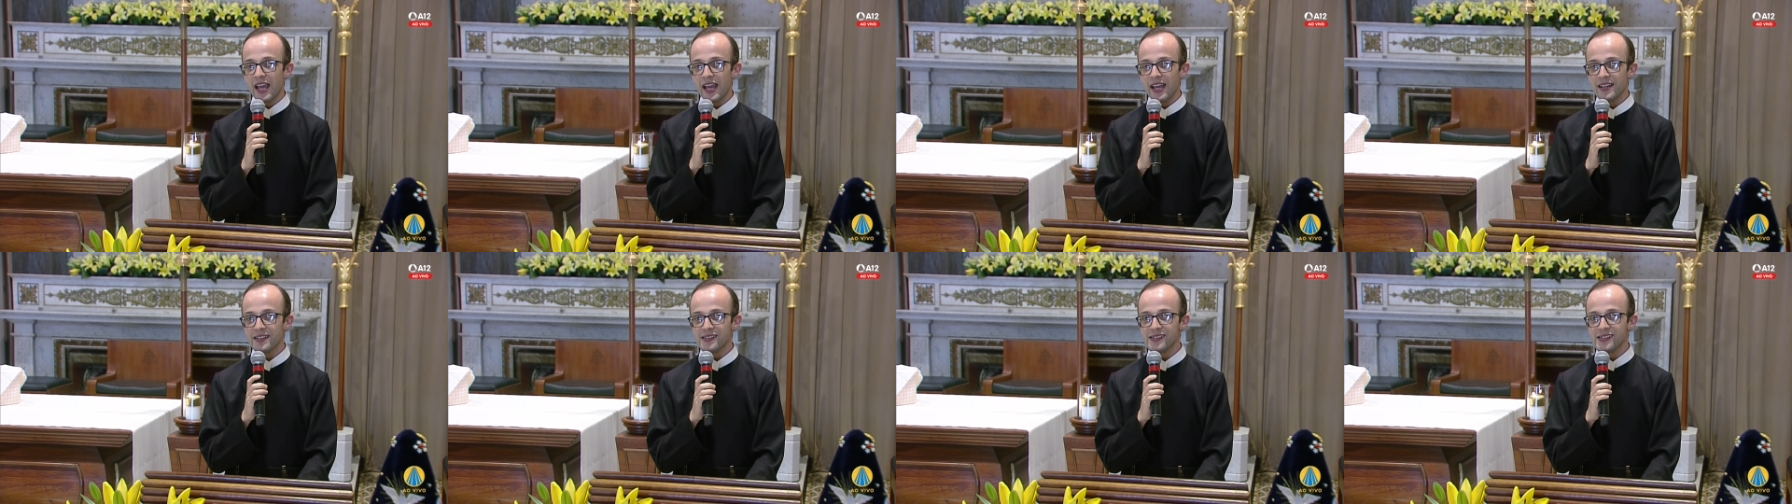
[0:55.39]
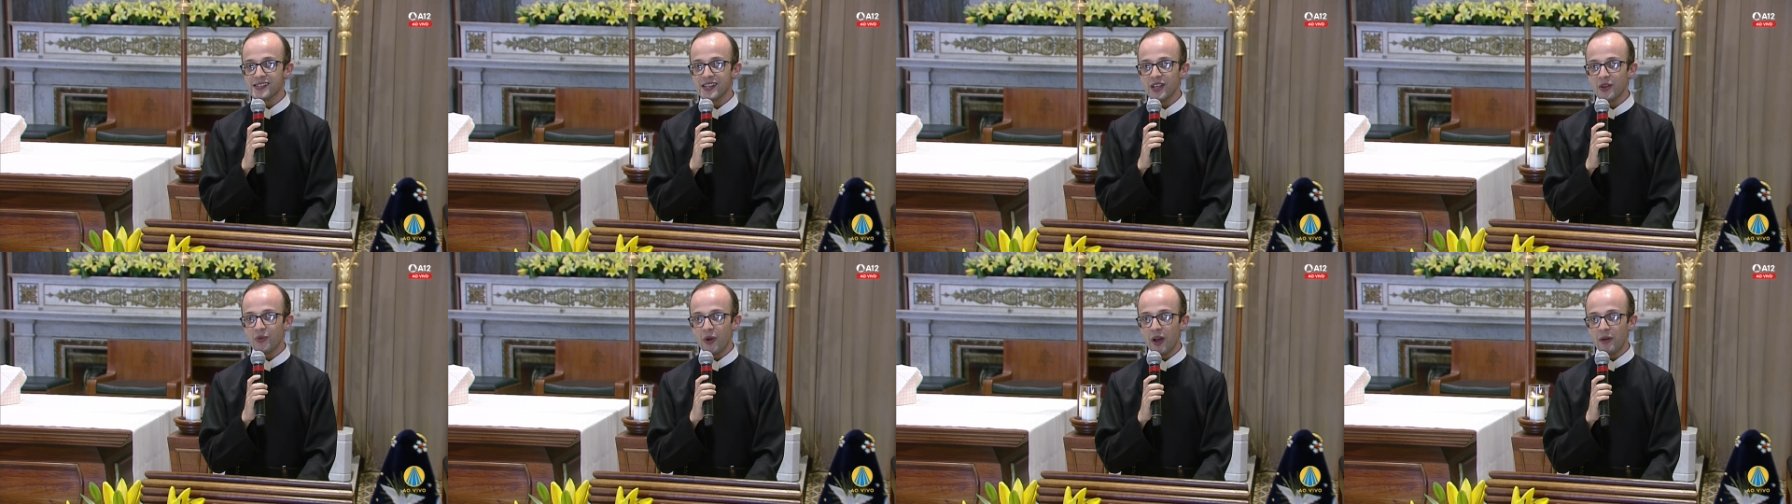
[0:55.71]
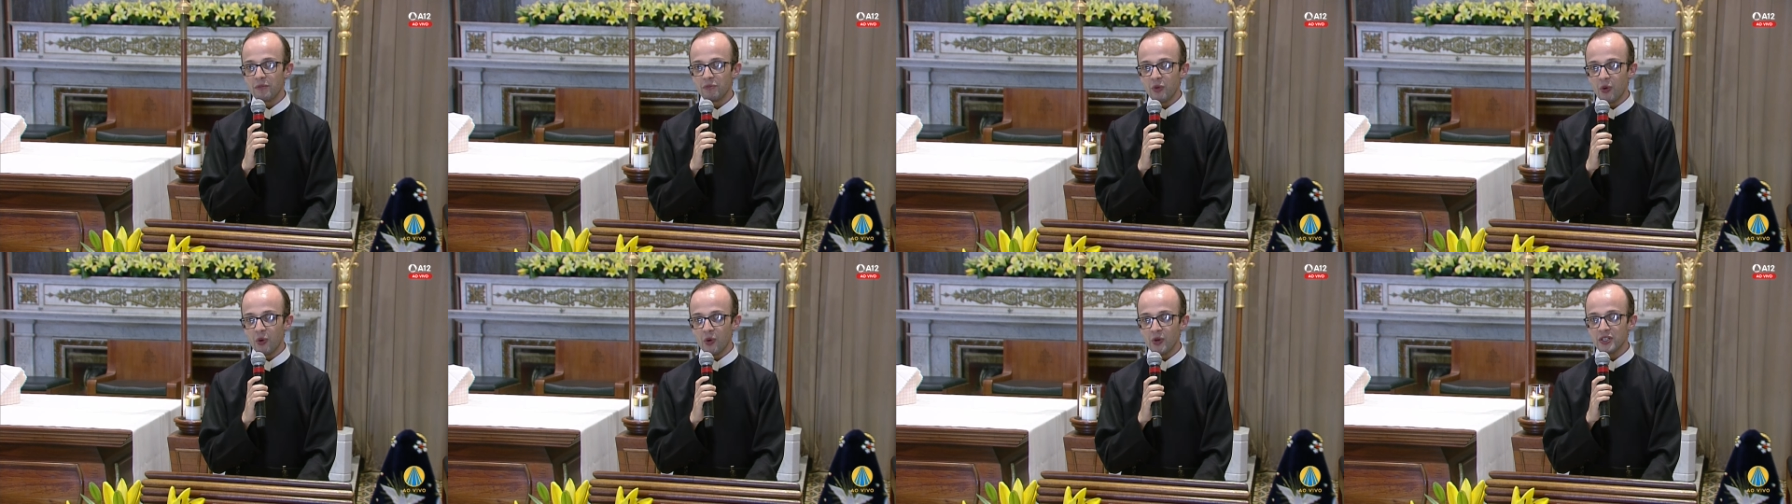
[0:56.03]
em seu
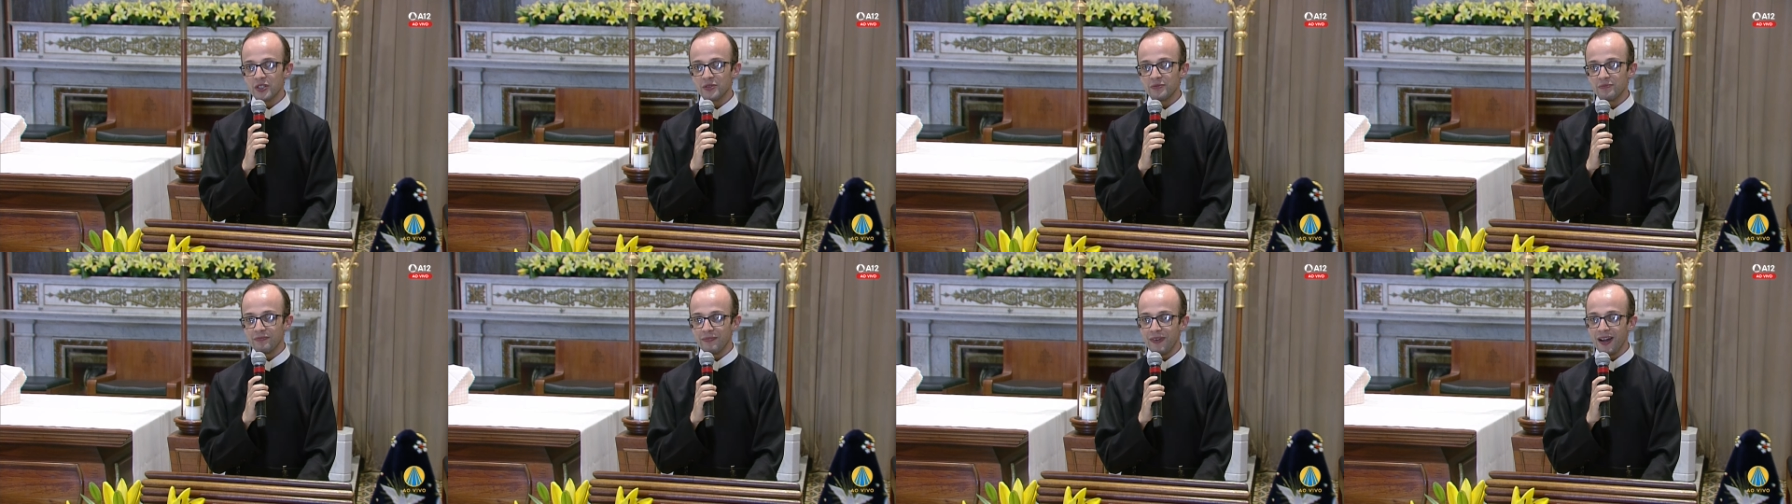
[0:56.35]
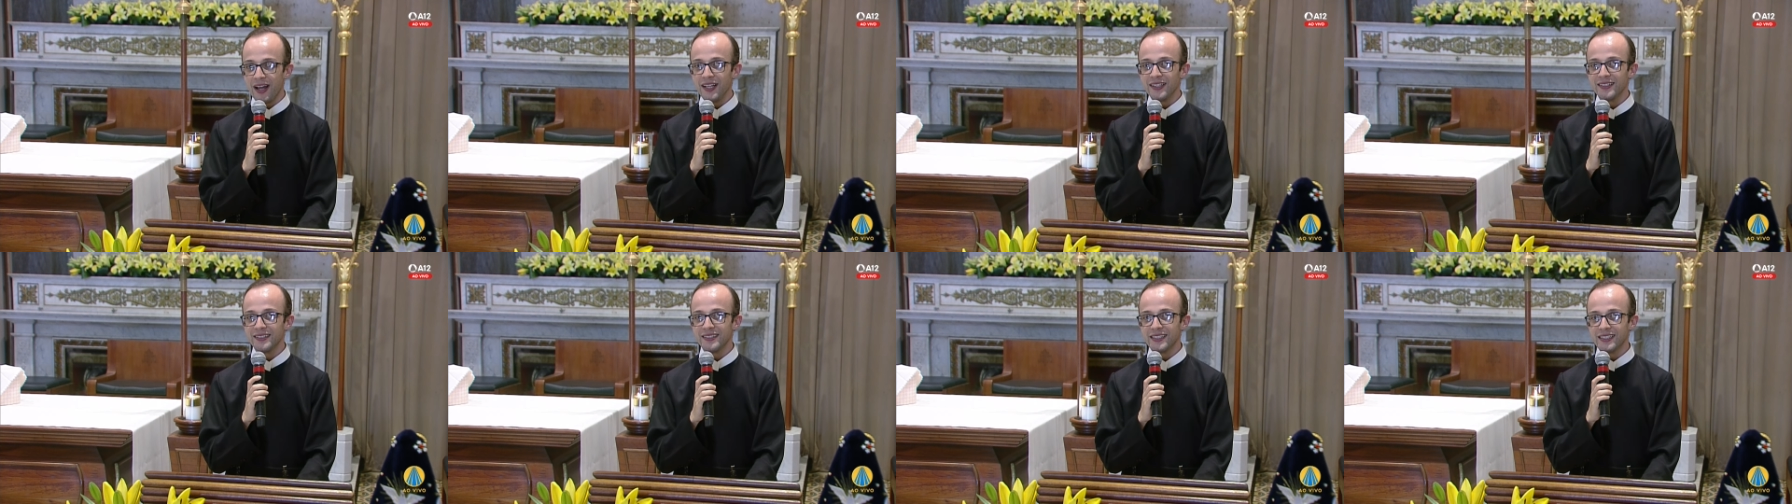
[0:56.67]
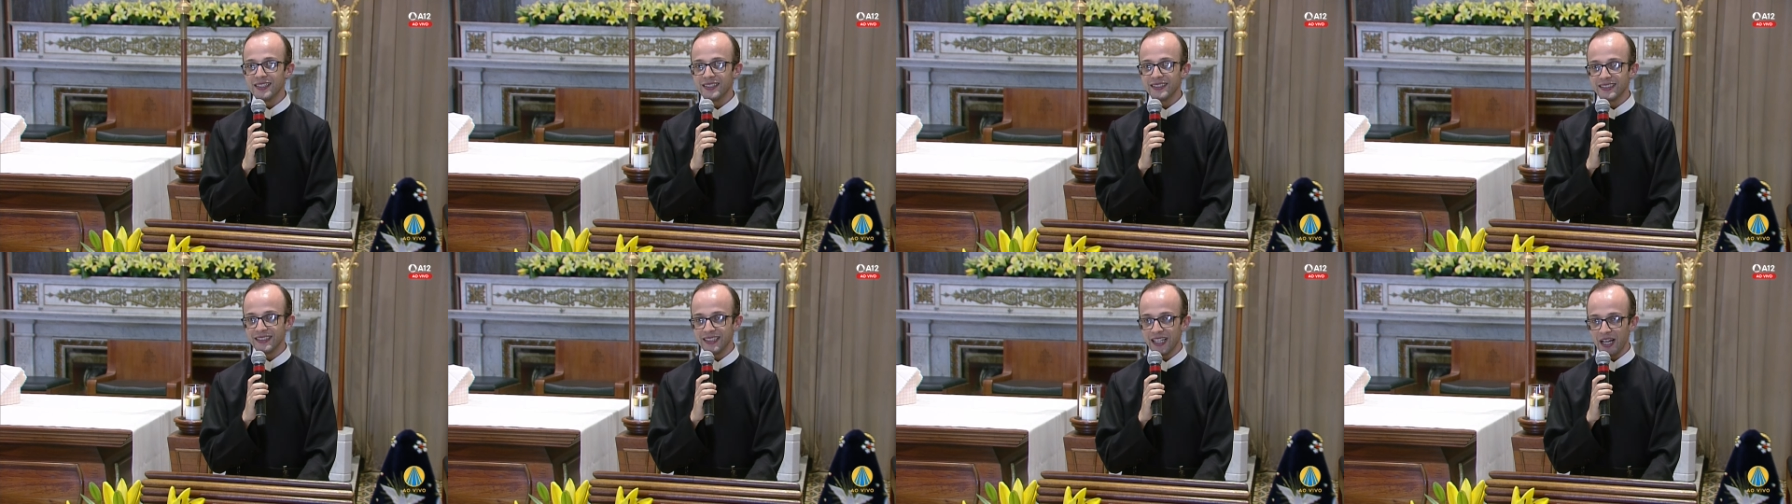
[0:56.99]
amor
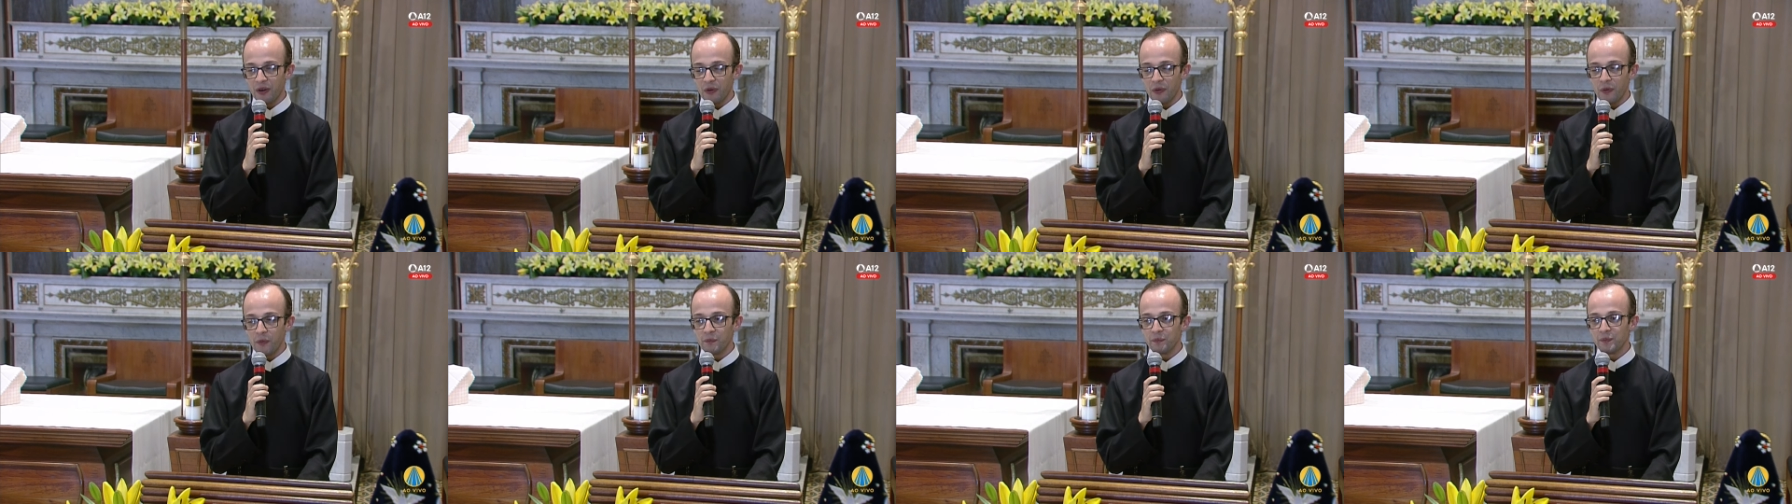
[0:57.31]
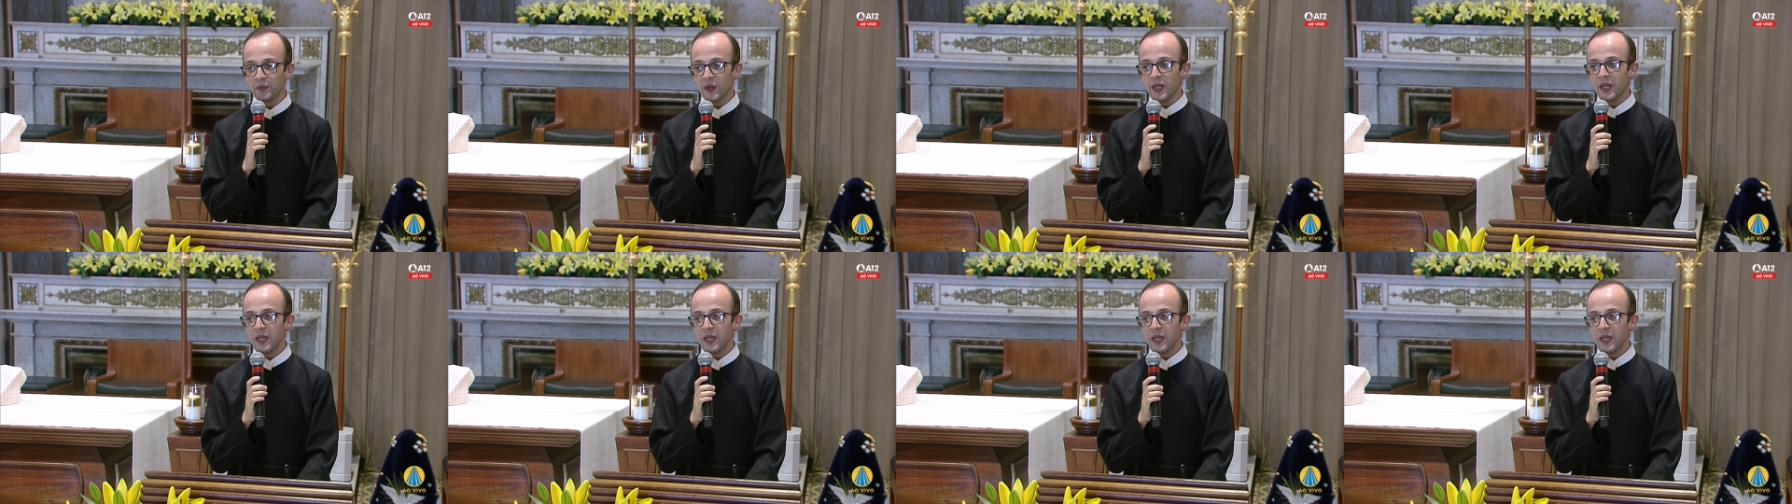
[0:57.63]
maternal.